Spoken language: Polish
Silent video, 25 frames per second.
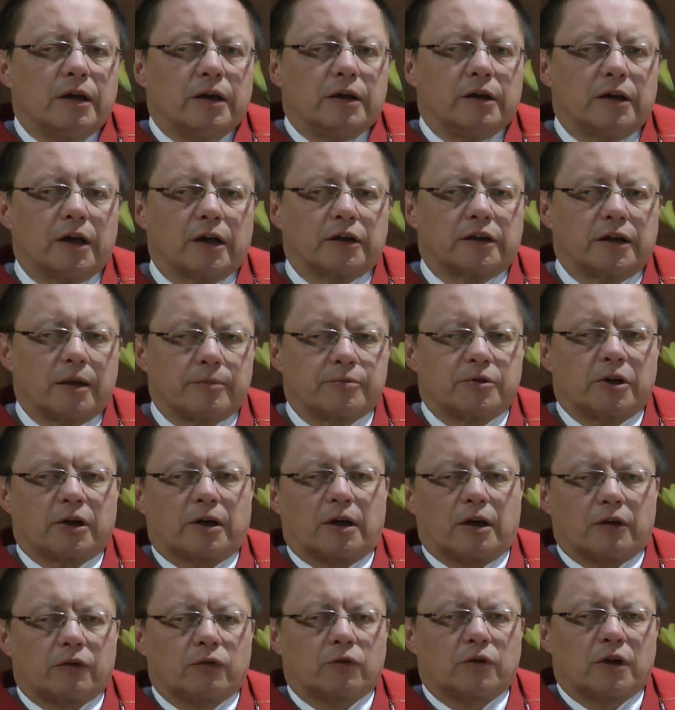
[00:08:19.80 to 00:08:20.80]
Jak nie
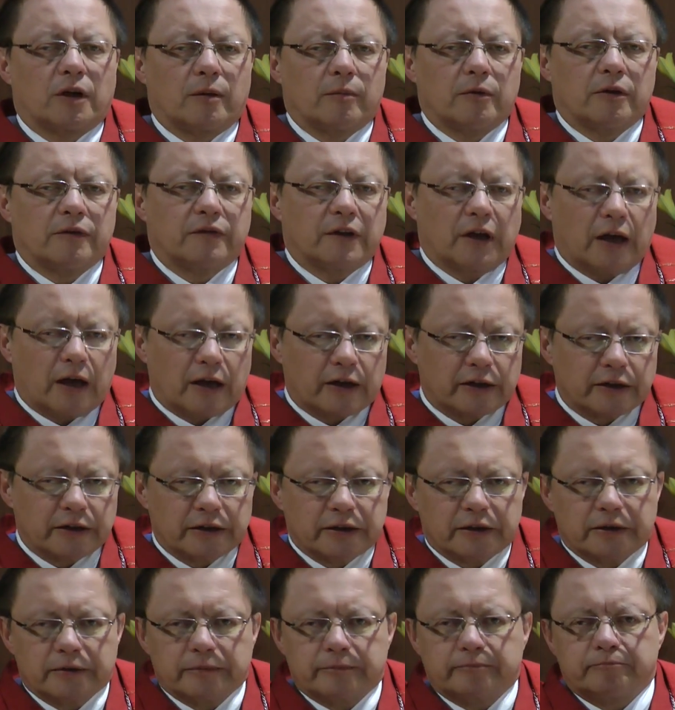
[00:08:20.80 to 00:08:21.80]
przekazujemy
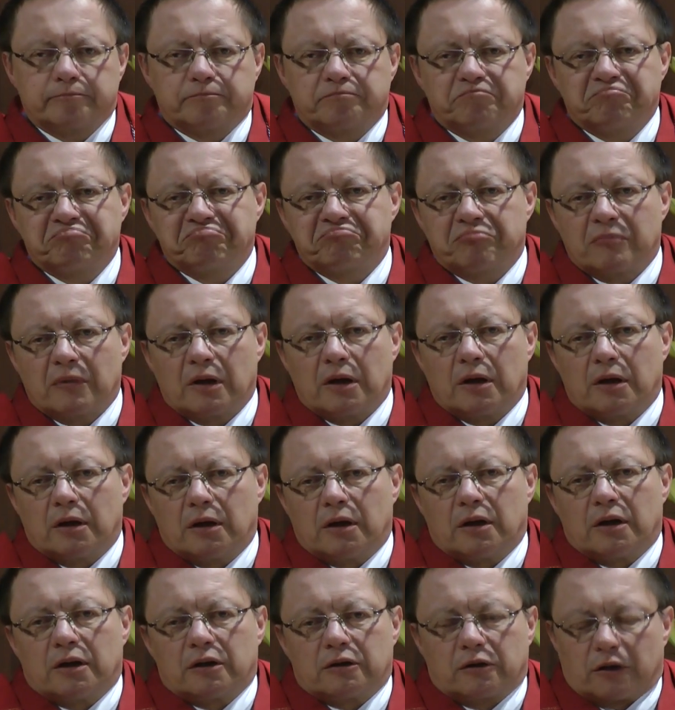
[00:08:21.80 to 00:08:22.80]
wiary,
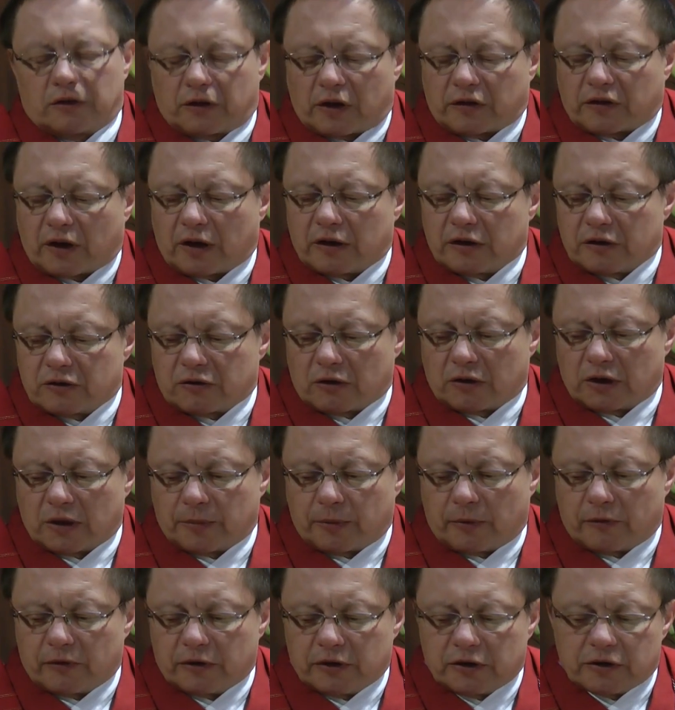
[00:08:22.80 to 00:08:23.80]
to zasadniczo nie
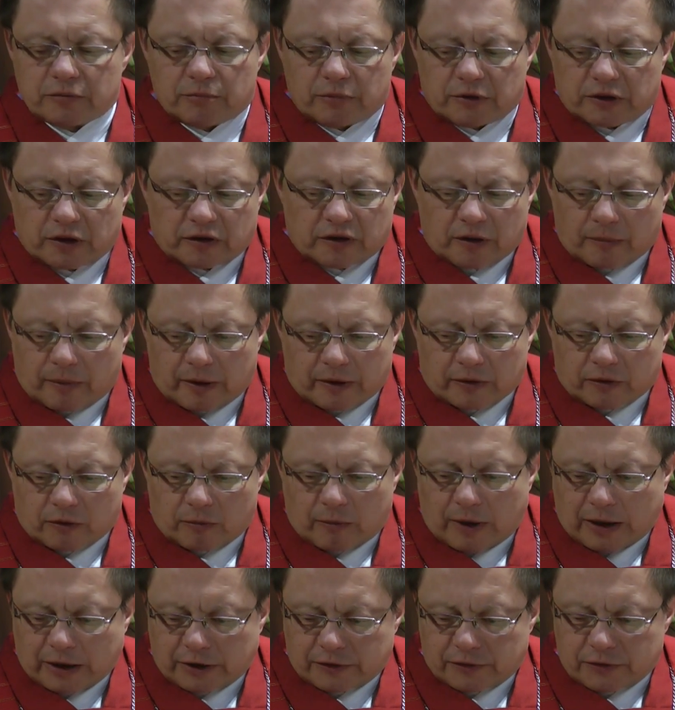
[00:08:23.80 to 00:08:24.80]
powinniśmy się za bardzo
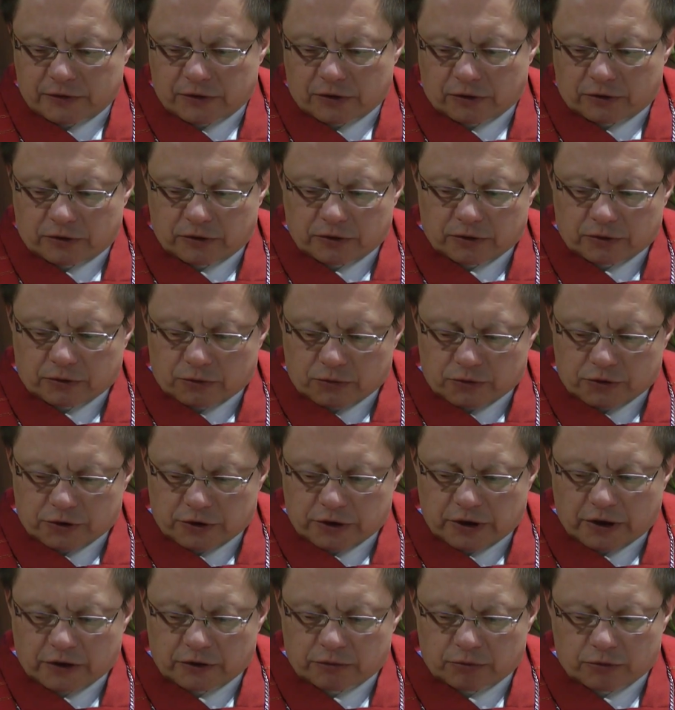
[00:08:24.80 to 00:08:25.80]
martwić o tych, którzy
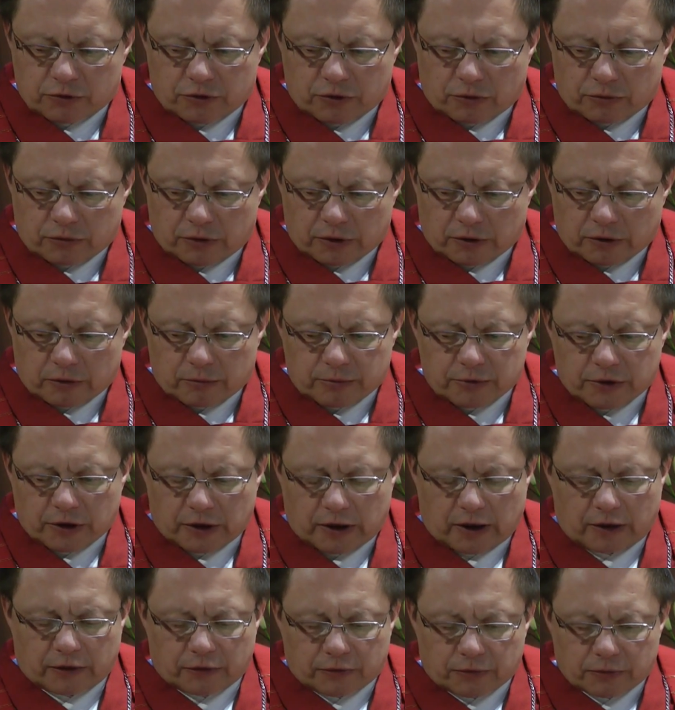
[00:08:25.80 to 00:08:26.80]
nie słyszą tego
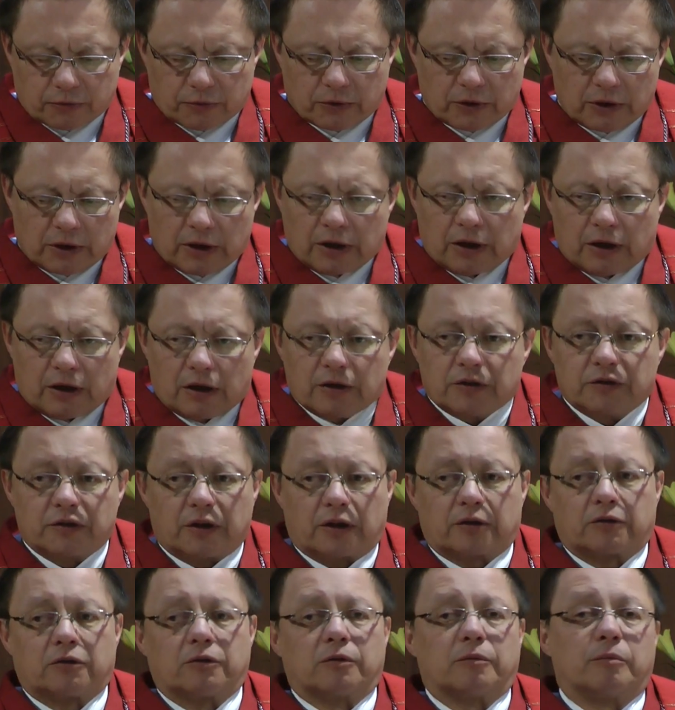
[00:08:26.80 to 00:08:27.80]
przekazu.
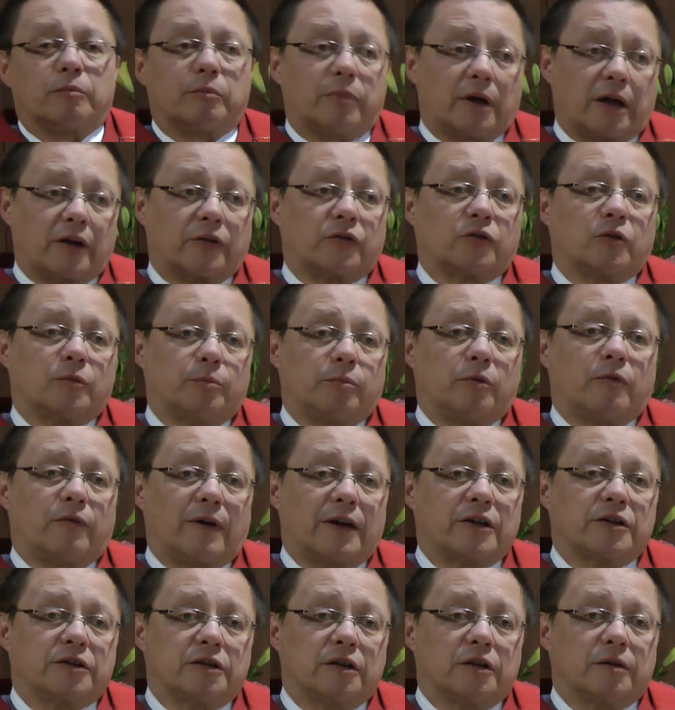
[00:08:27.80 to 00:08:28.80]
Za to bardzo
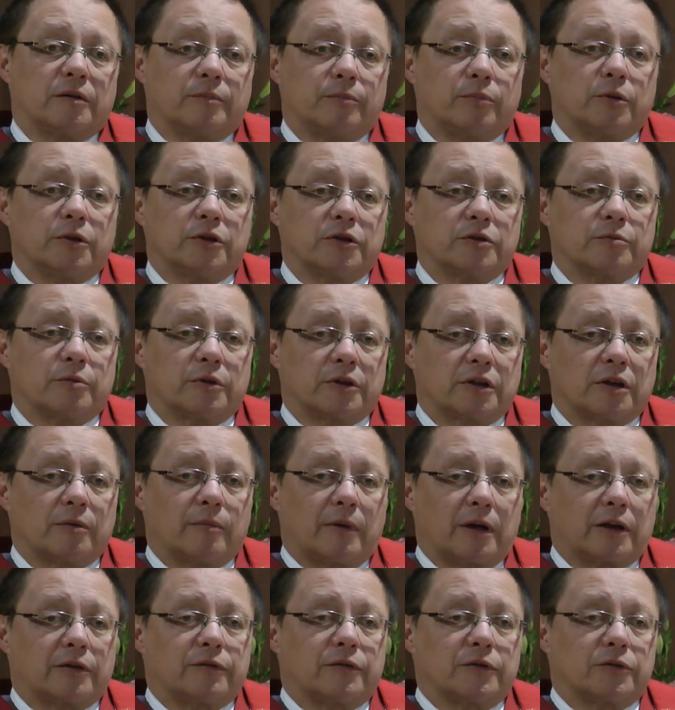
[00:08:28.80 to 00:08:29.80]
poważnie powinniśmy się
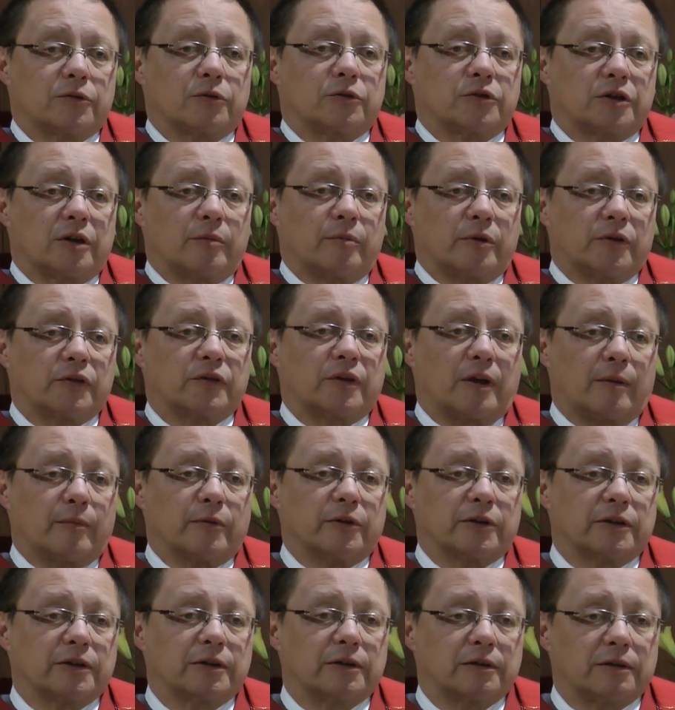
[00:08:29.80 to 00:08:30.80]
martwić o siebie samych.